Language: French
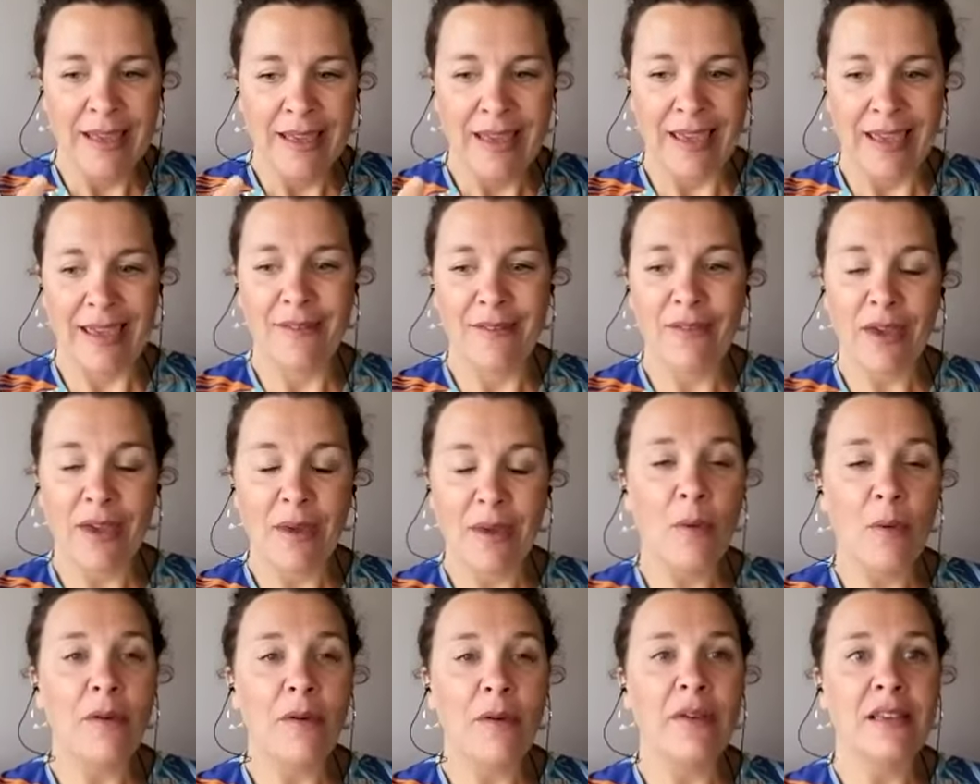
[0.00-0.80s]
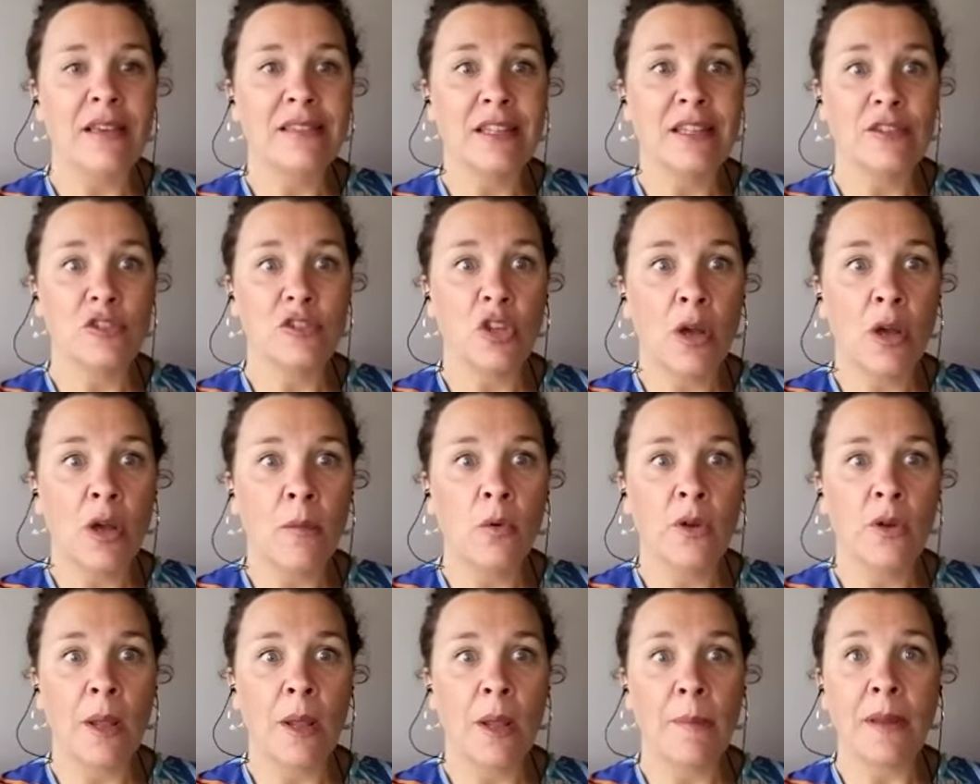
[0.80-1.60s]
Et vraiment, avec cet homme, on
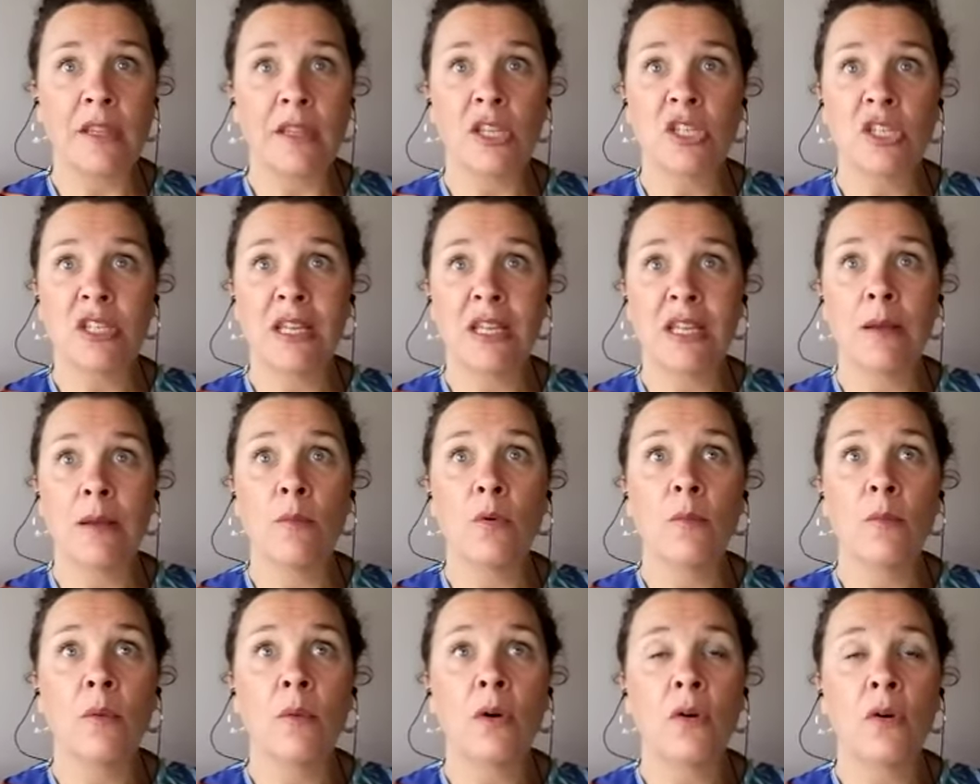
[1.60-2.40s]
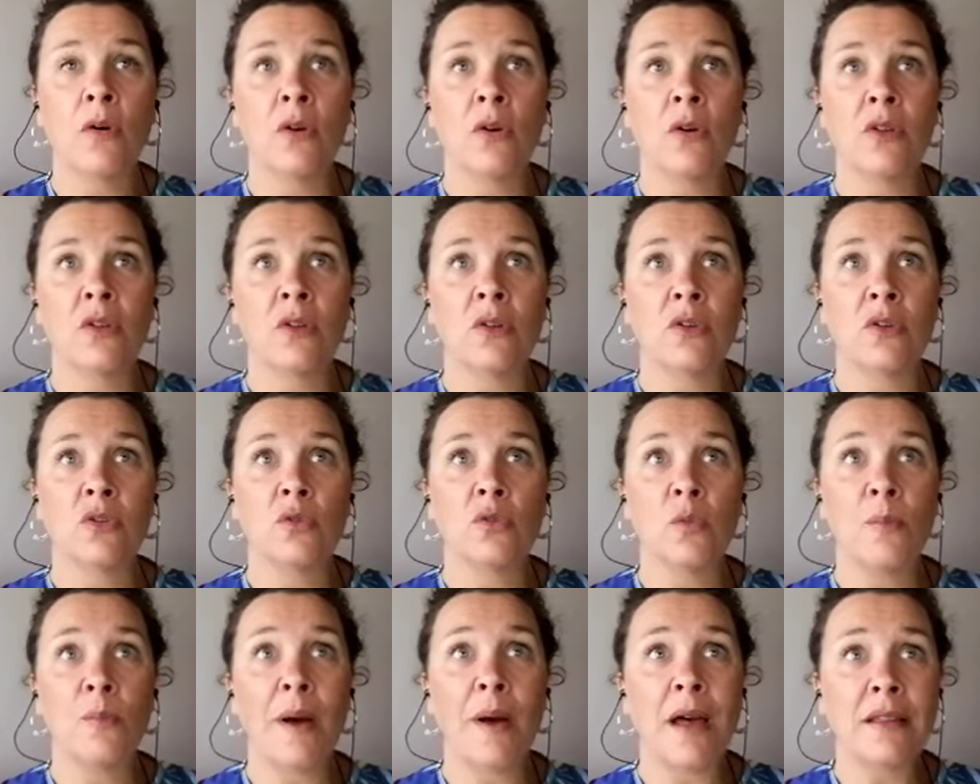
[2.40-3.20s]
a partagé des moments euh, de
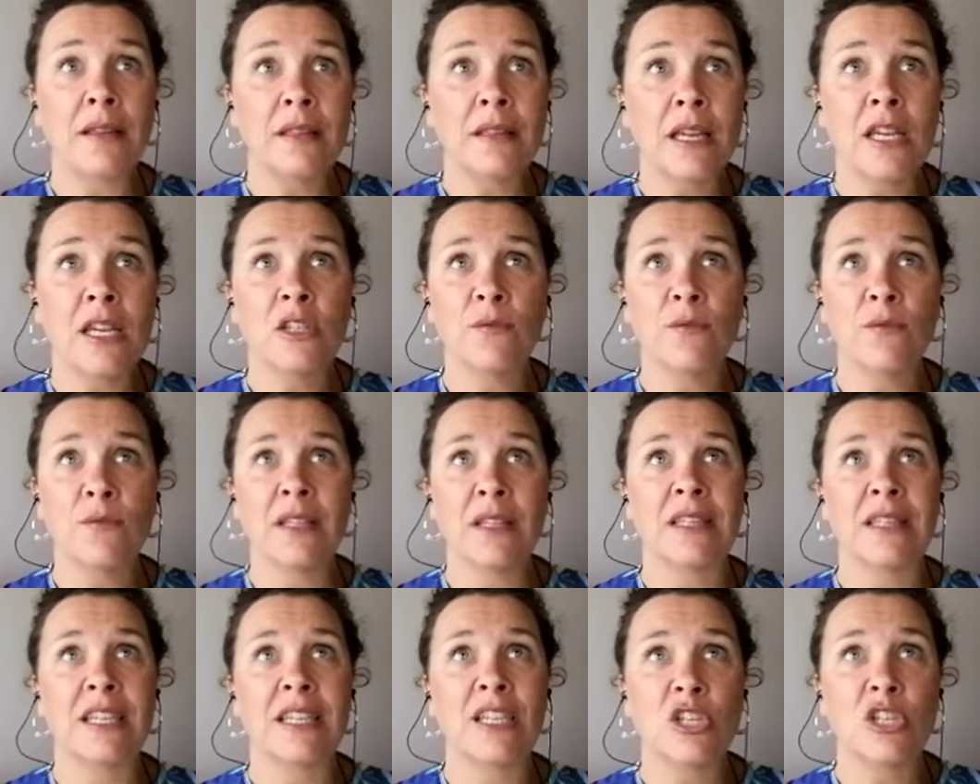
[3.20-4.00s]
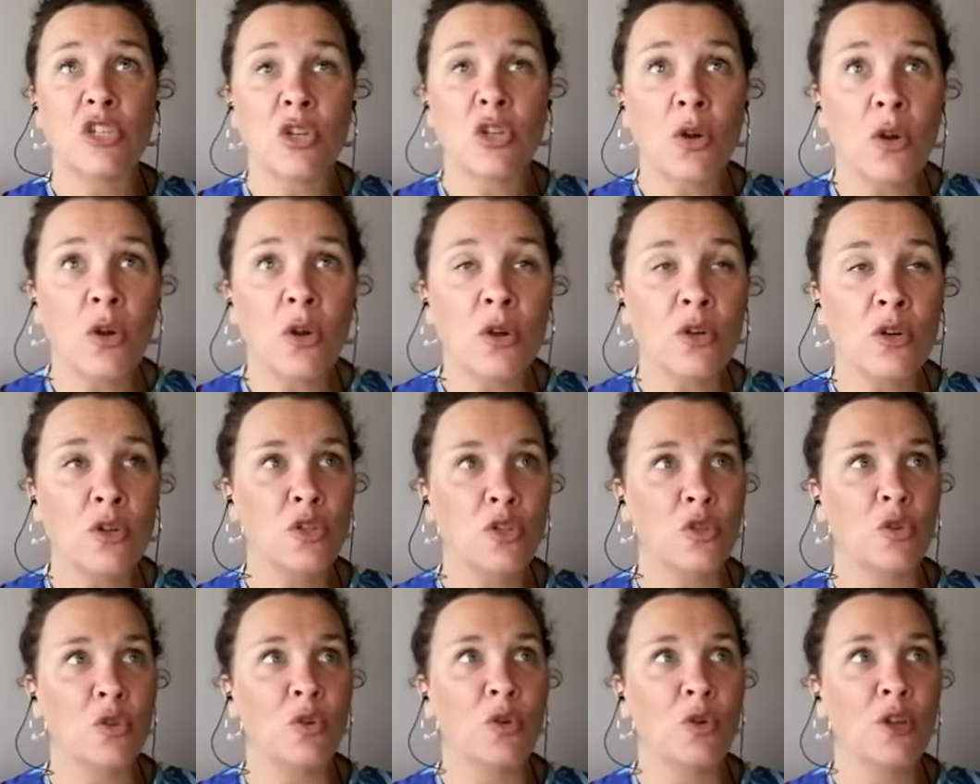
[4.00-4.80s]
partage, enfin, d'échange,
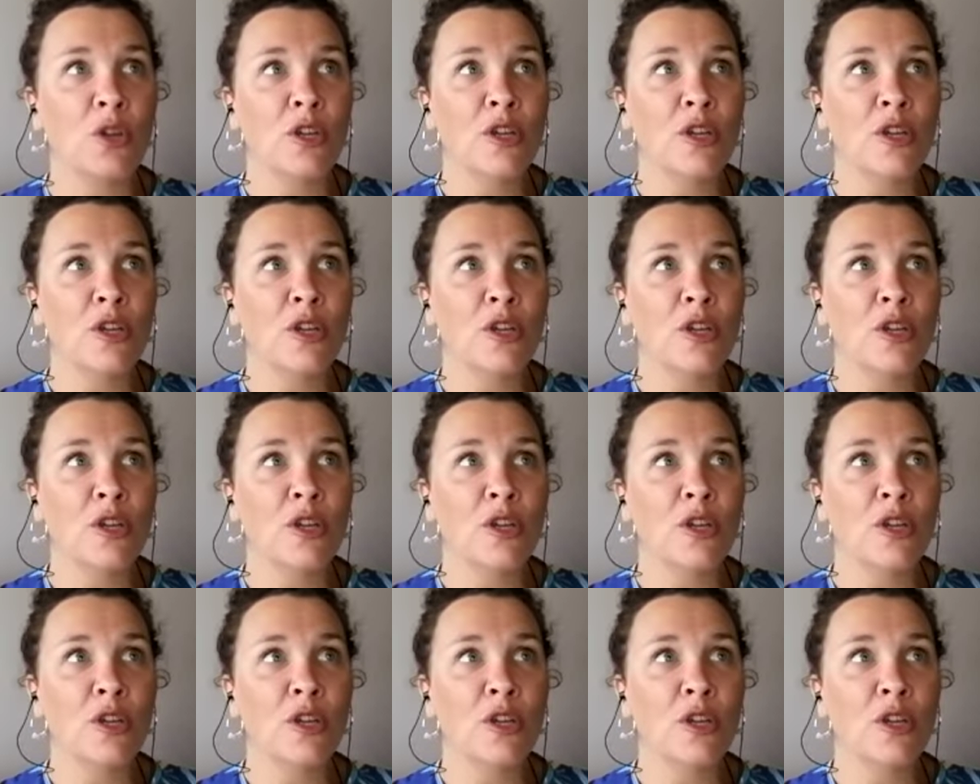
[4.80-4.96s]
de,